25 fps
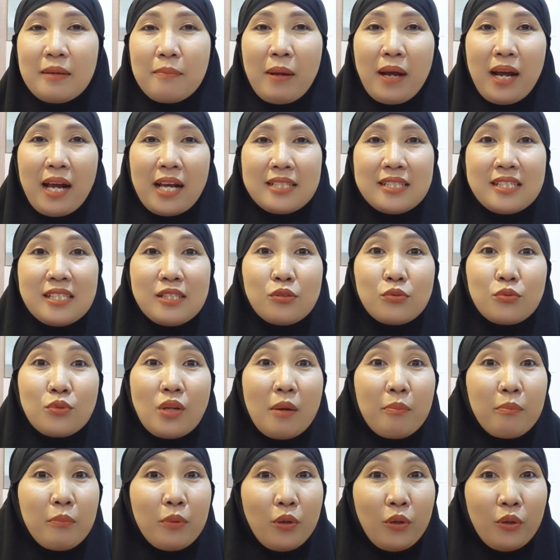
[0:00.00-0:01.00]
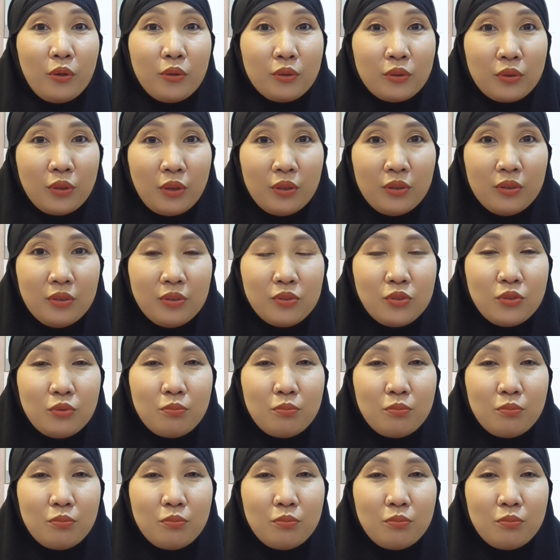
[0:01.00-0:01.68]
Terima kasih sudah menonton.